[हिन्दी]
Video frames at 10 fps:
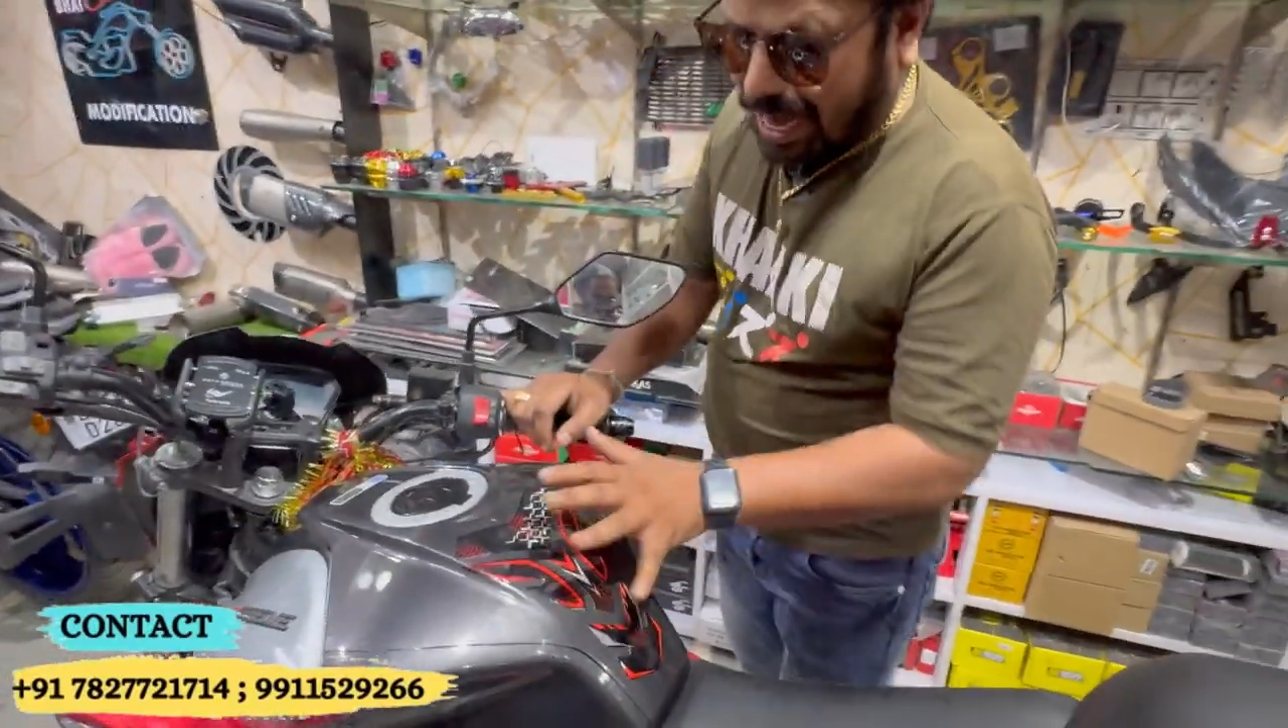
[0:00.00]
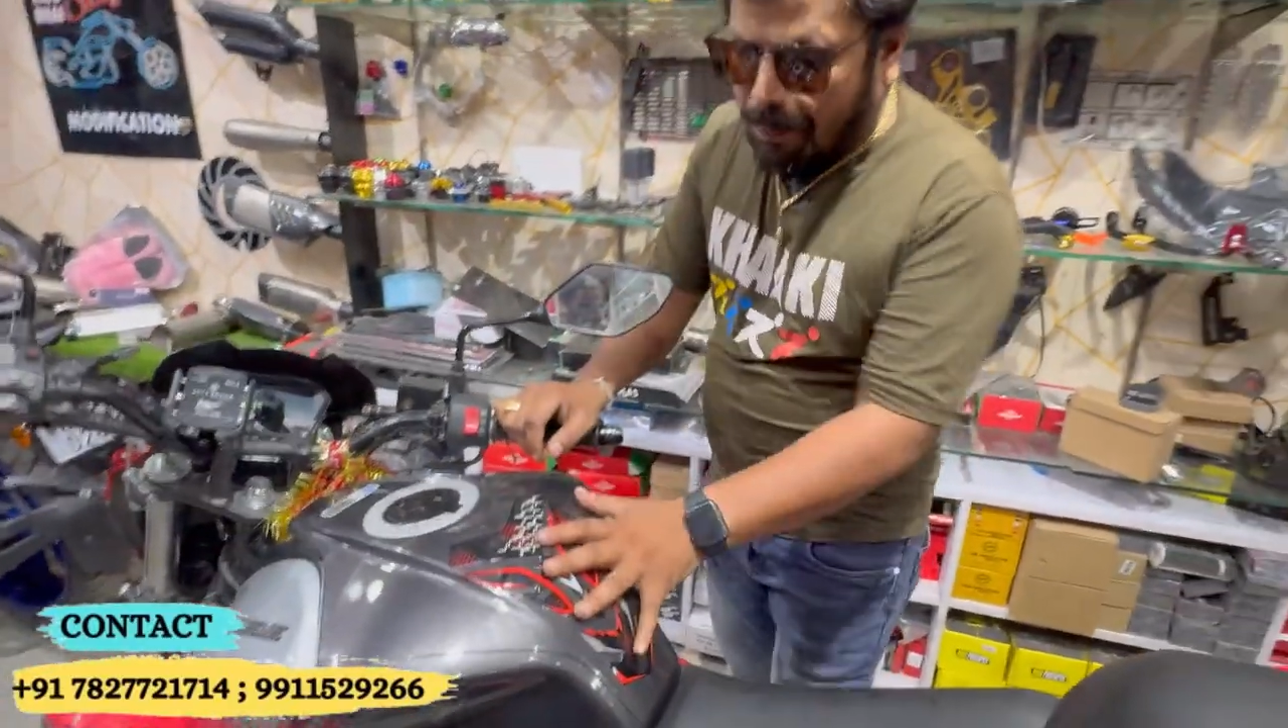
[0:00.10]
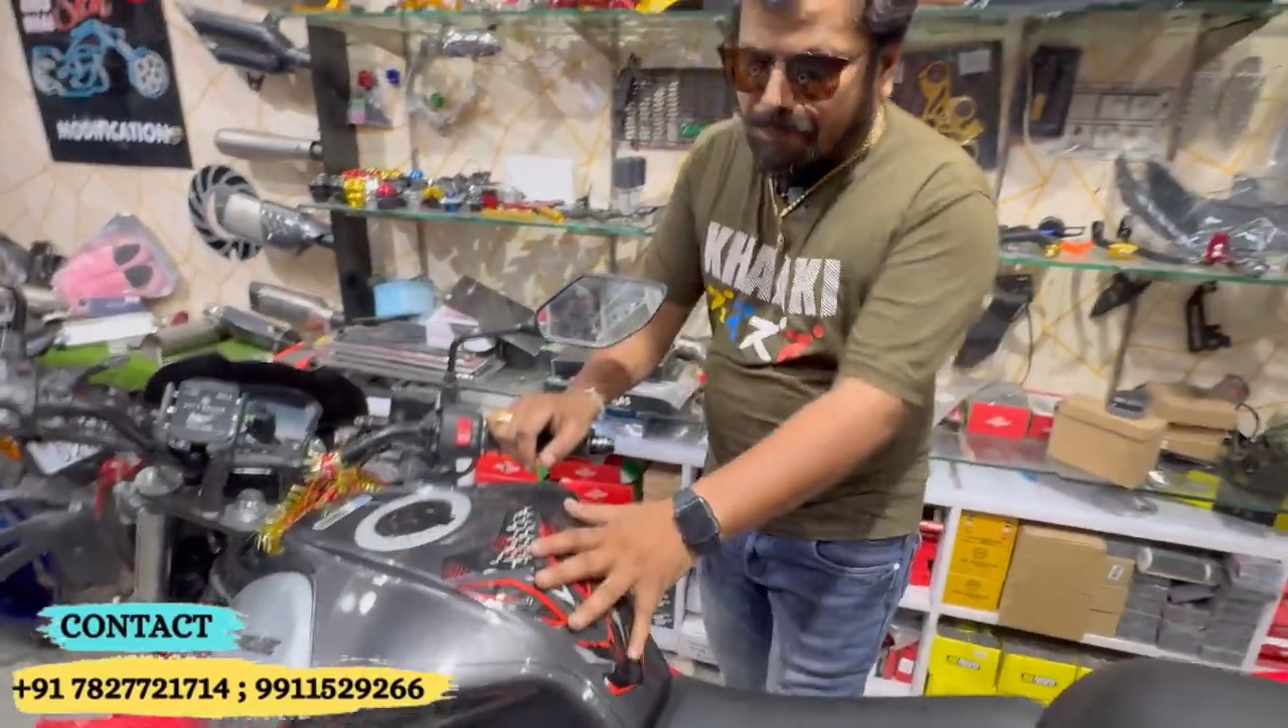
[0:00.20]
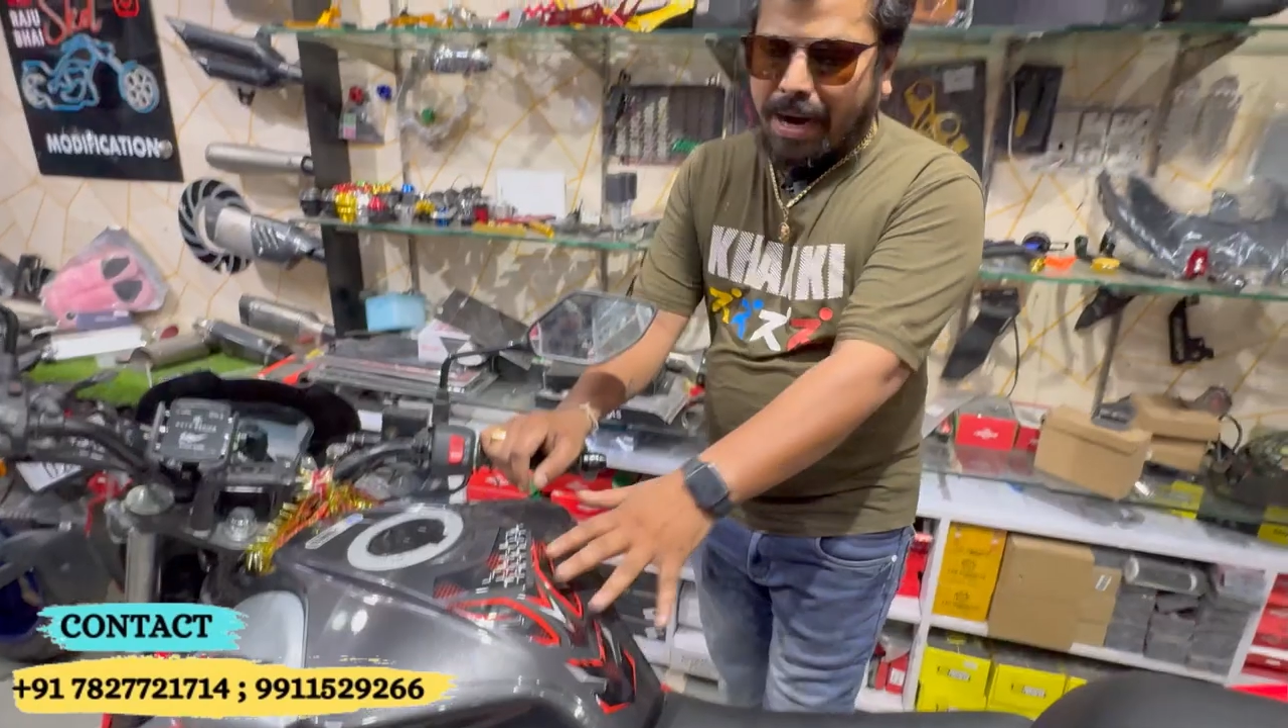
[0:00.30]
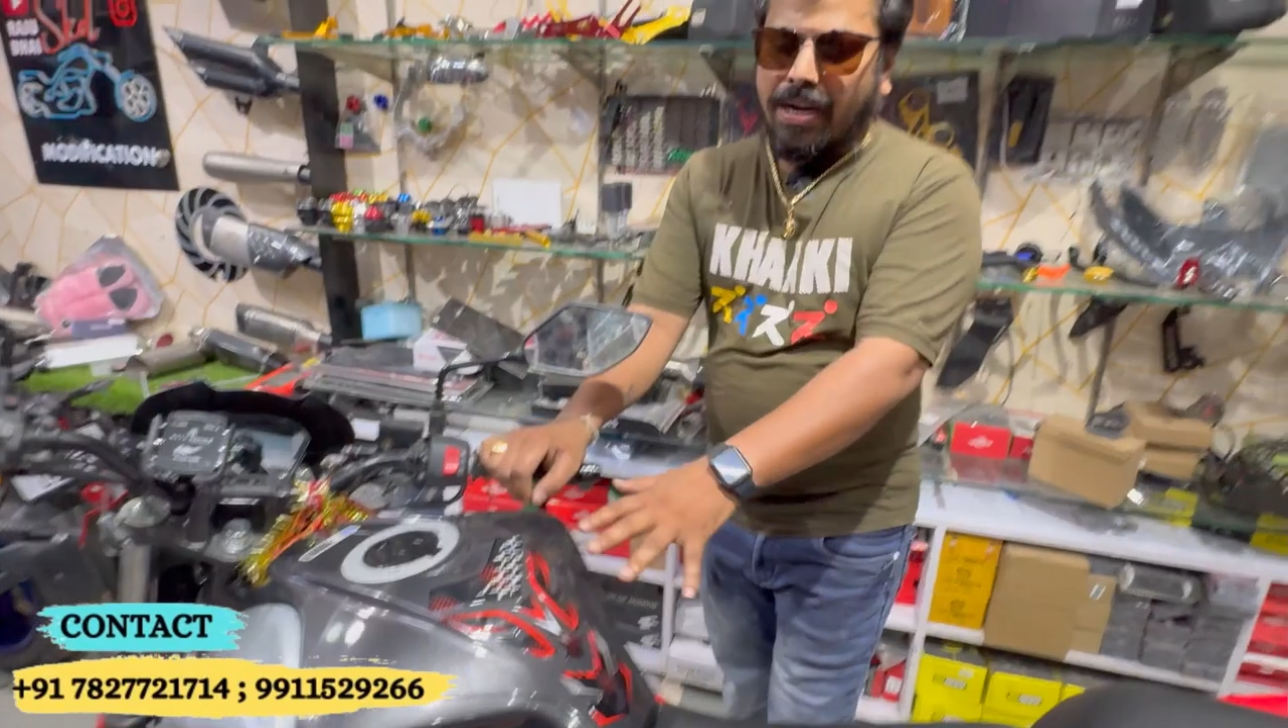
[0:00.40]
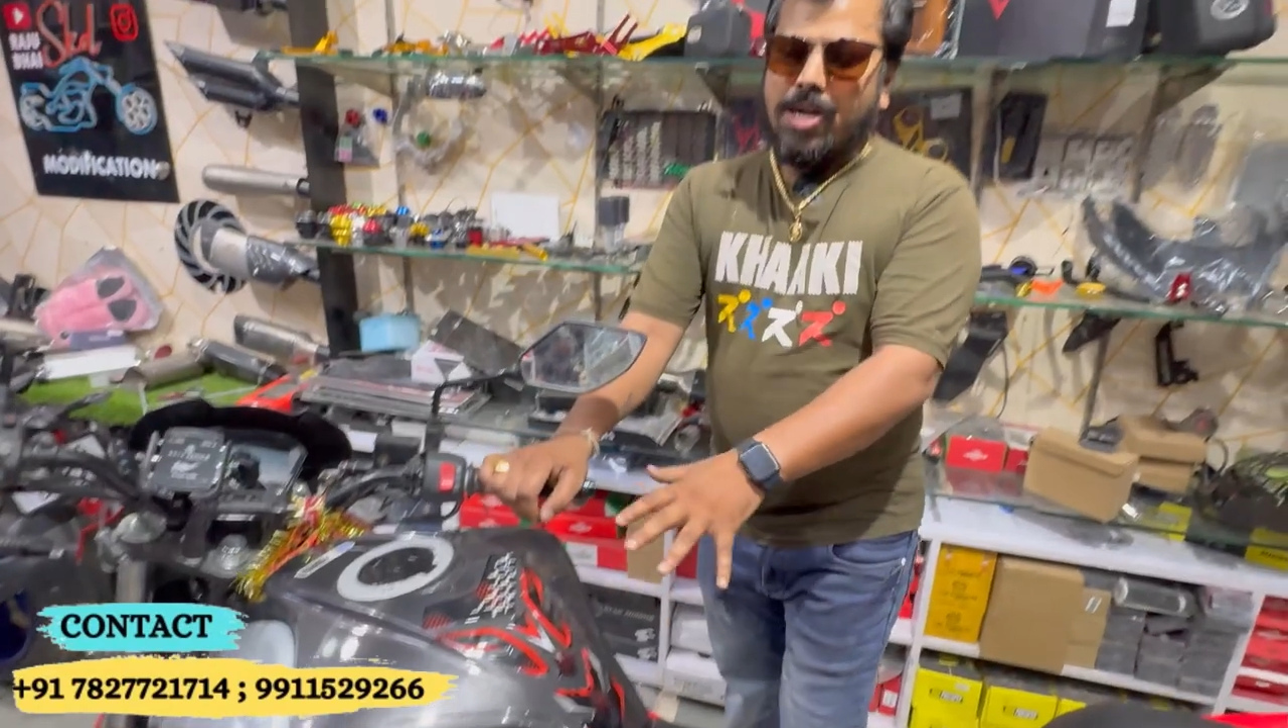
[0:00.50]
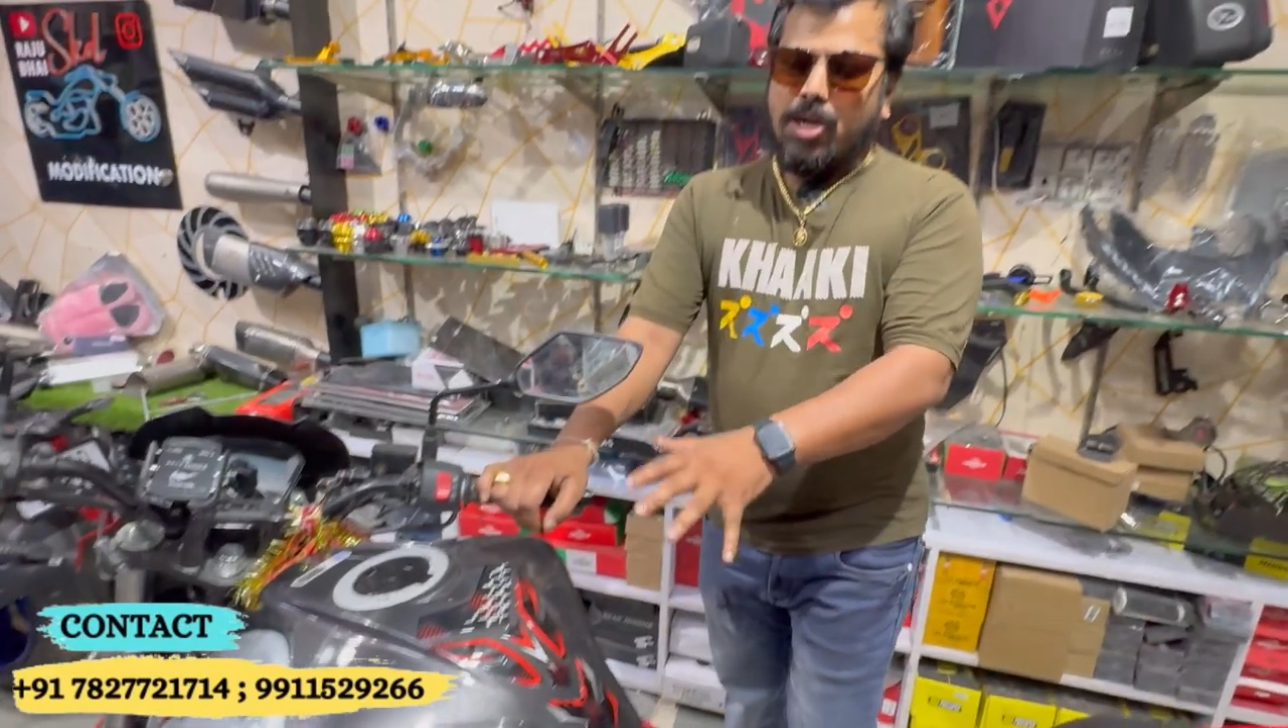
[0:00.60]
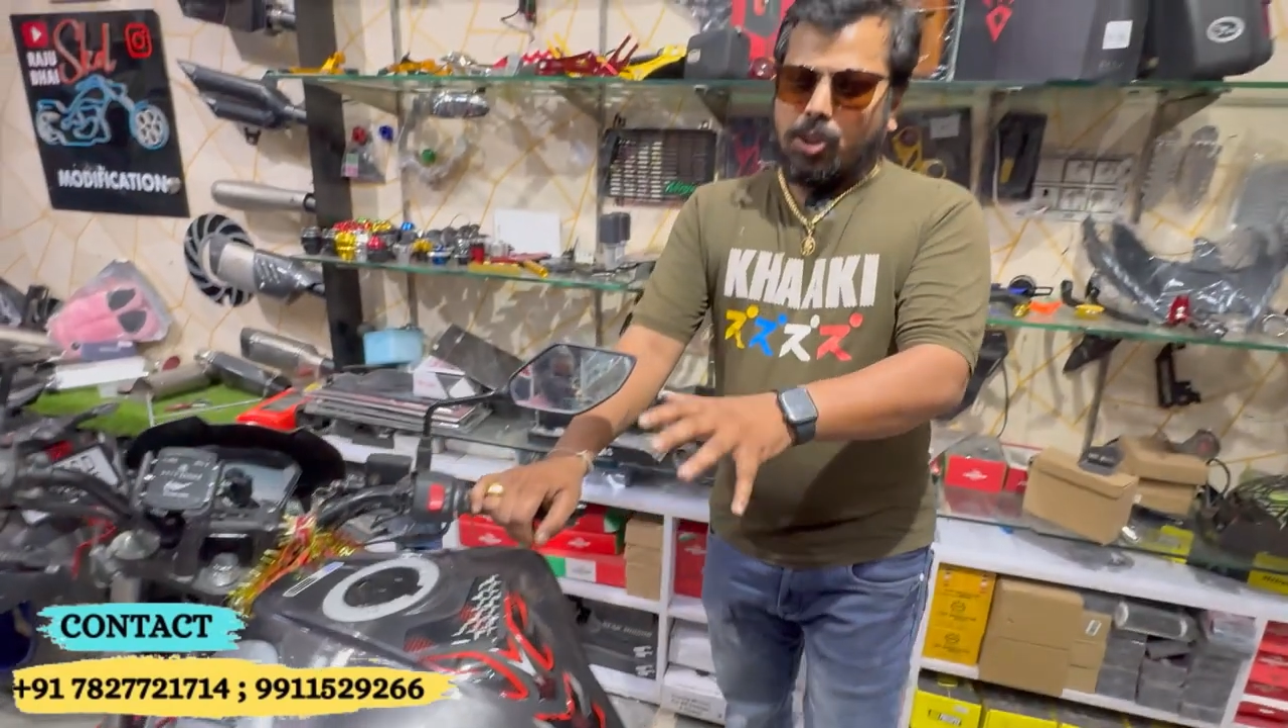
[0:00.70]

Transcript: टैंक पैड